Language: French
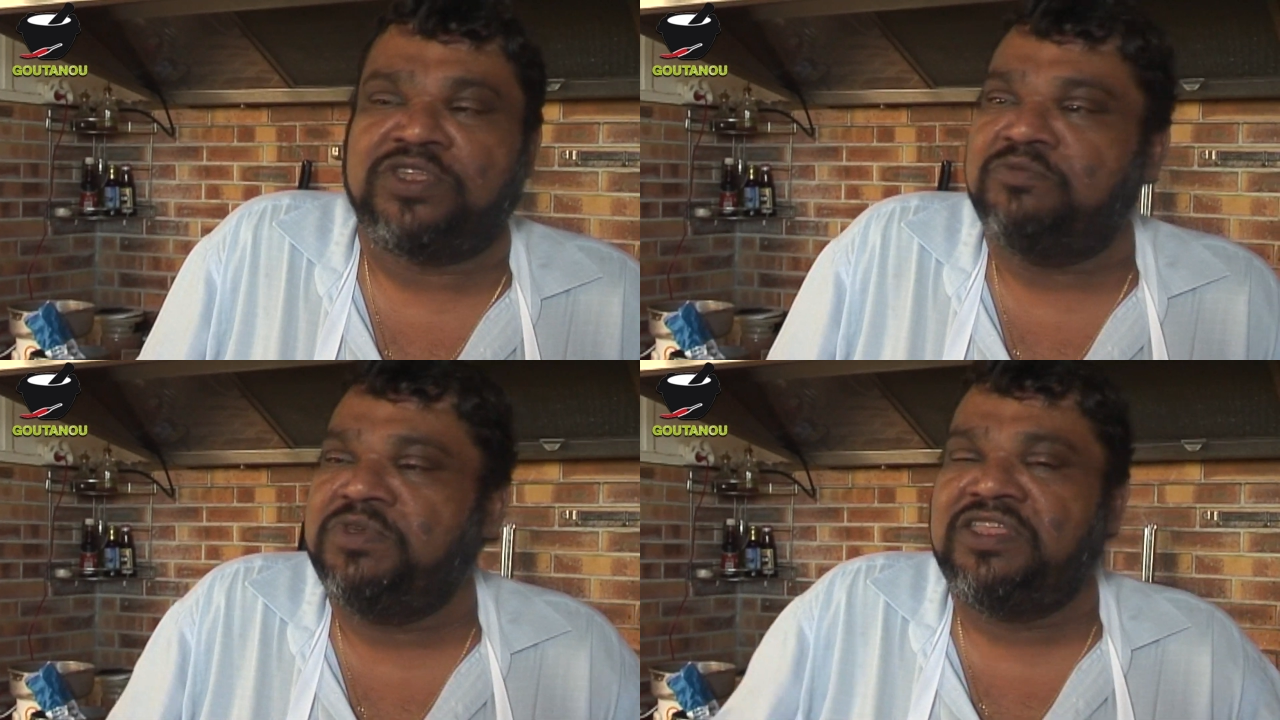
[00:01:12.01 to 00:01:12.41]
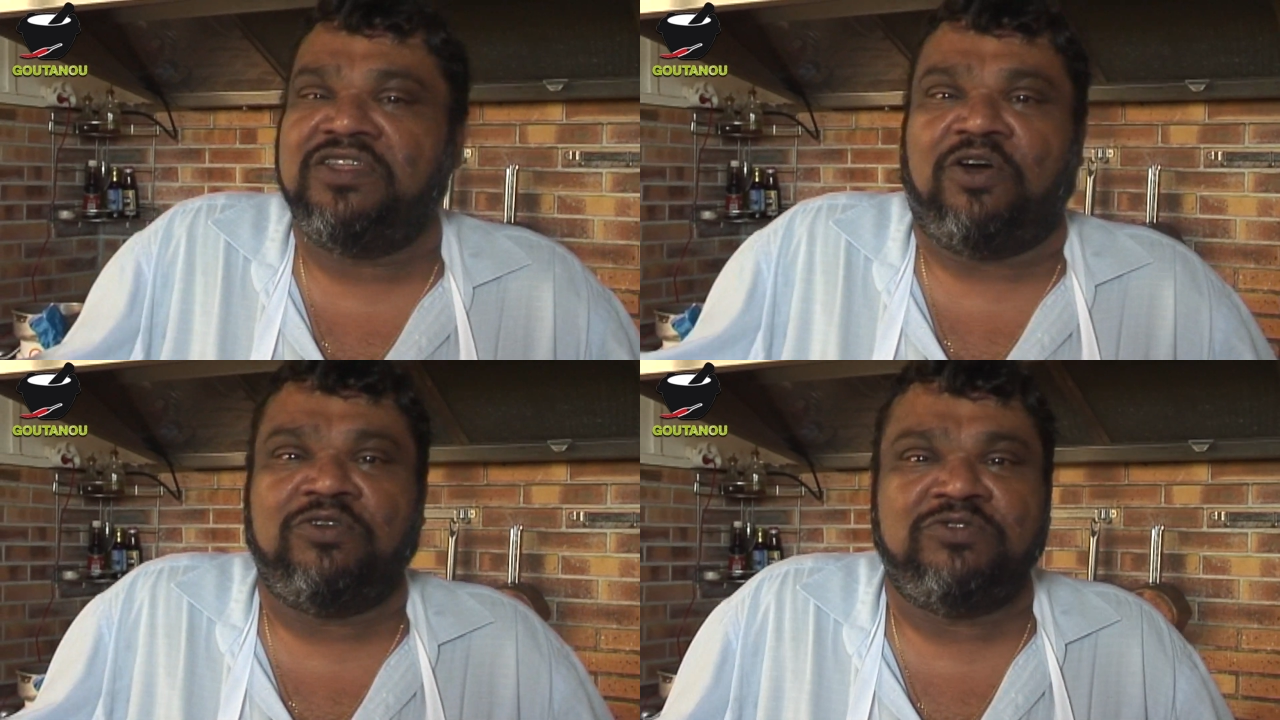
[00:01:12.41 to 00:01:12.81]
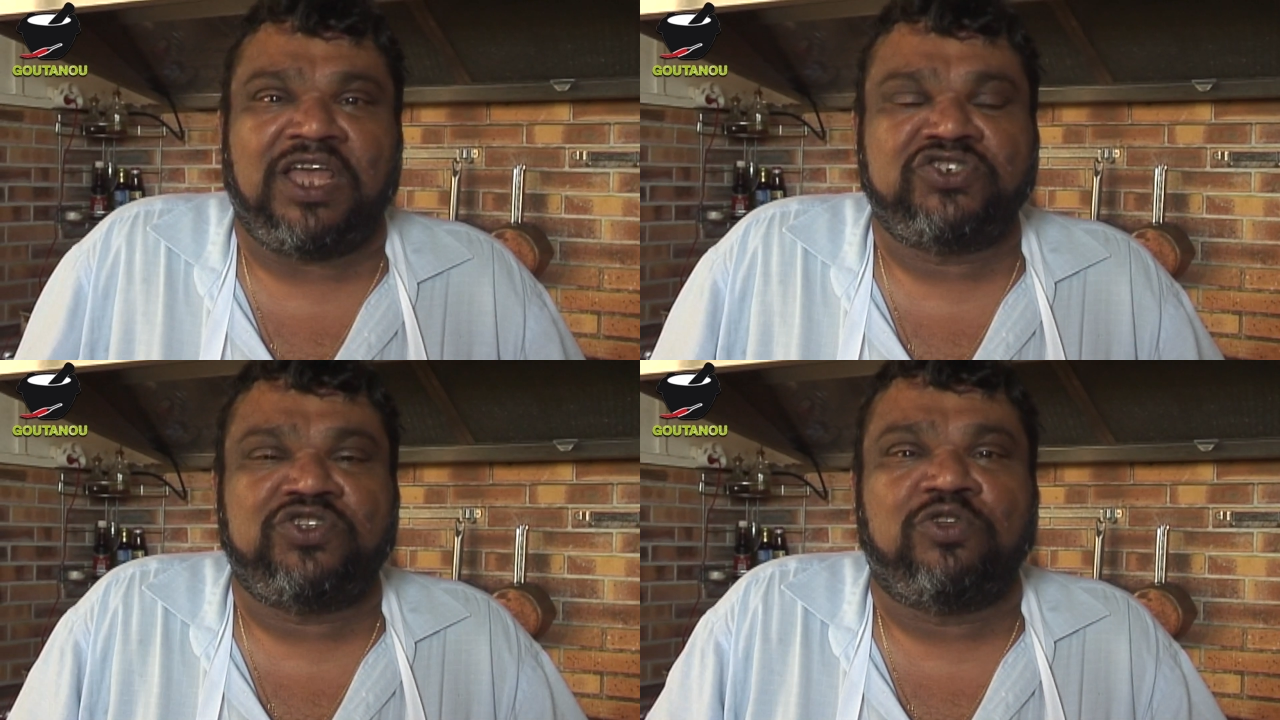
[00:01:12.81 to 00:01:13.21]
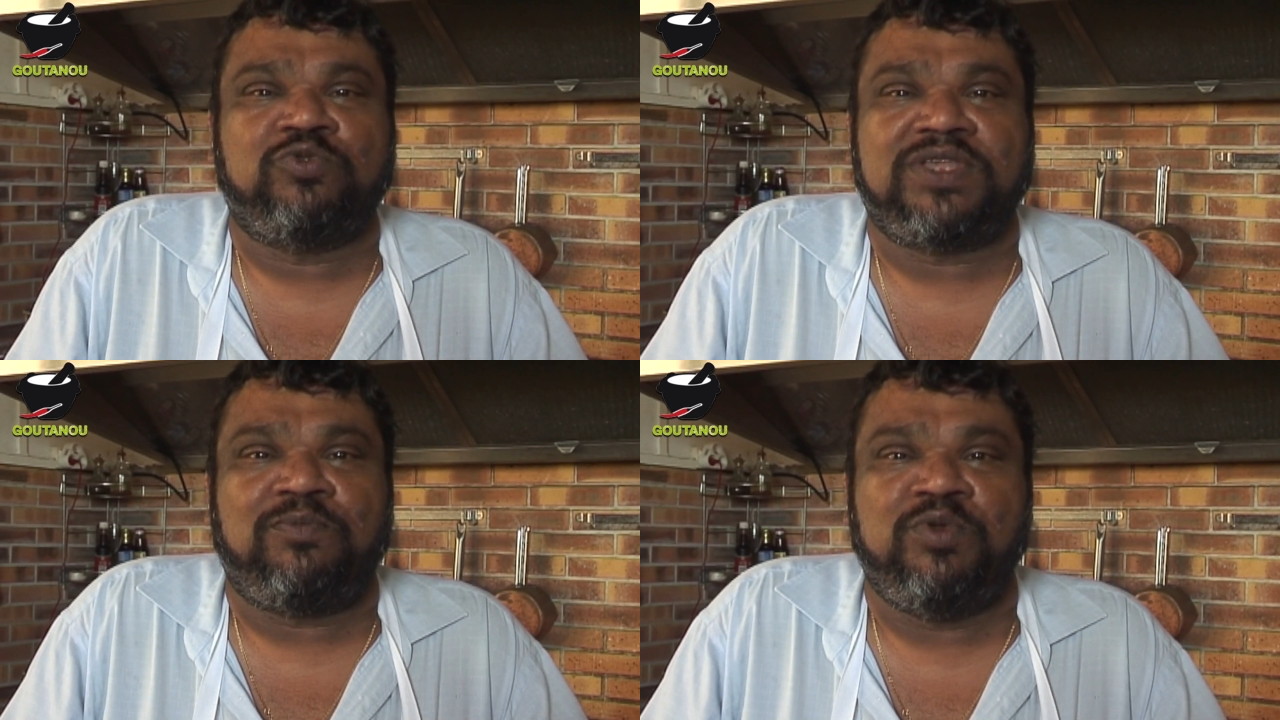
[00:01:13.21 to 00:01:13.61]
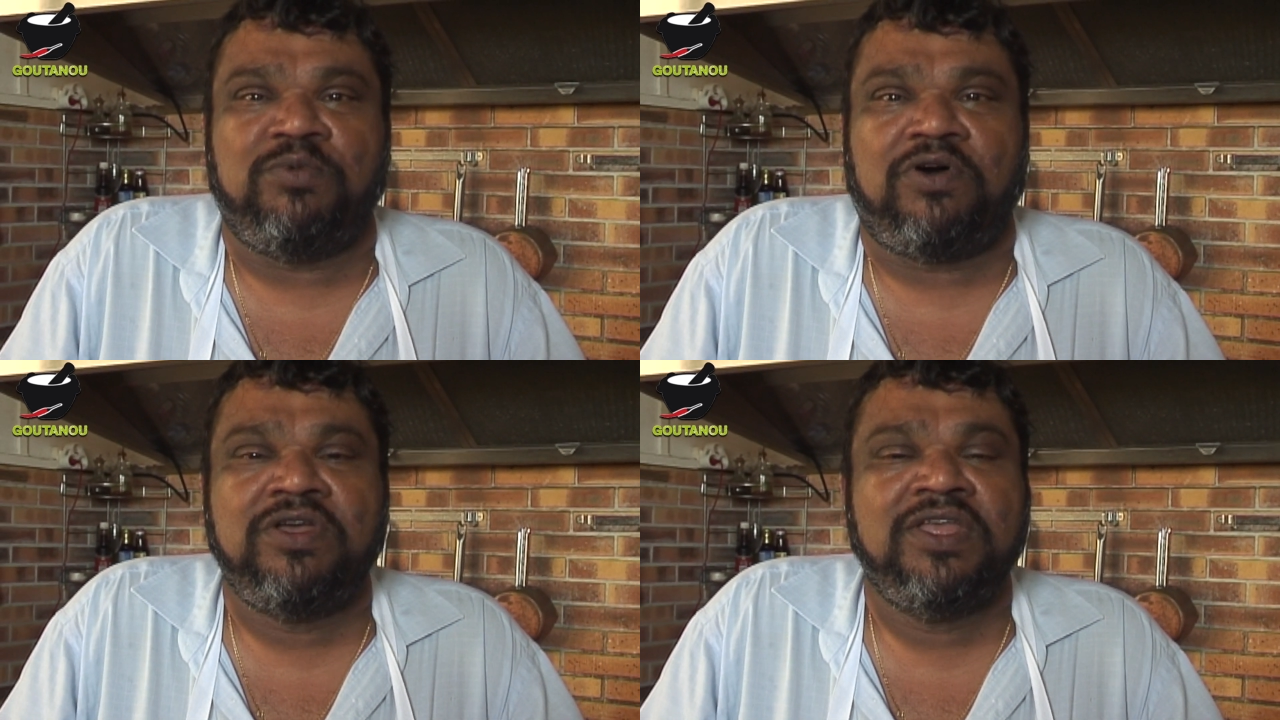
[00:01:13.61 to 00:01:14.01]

mine en achetant tout simplement